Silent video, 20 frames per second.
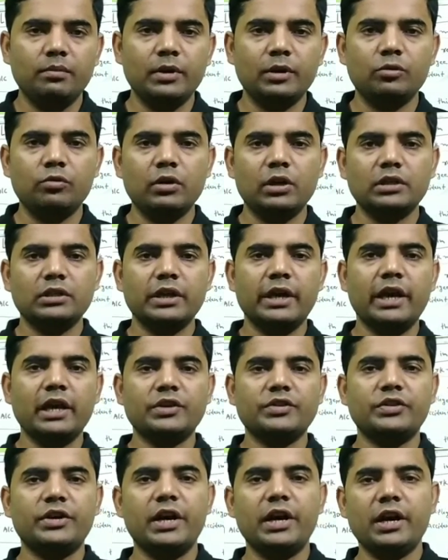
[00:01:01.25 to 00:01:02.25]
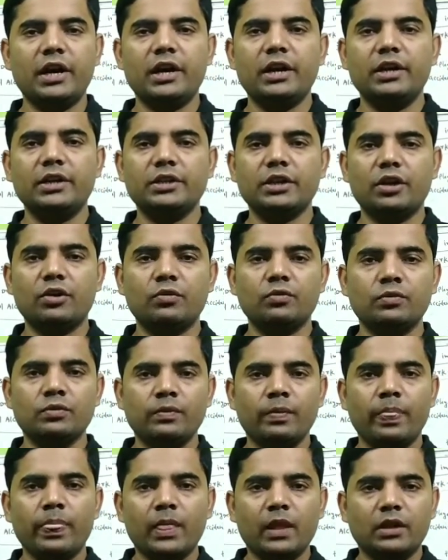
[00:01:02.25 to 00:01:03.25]
मैं थोड़ा सा एक्सटेंड करने जा रहा
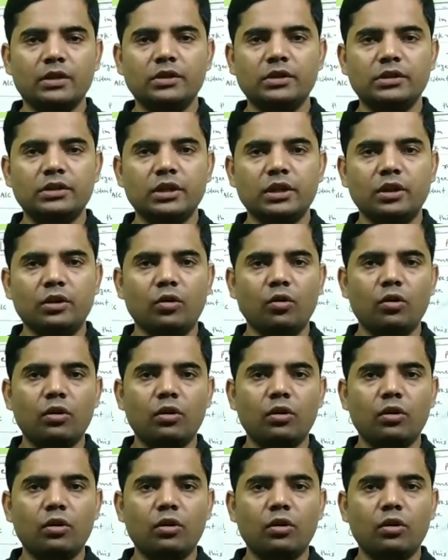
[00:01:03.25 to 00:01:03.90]
हूँ जिससे कि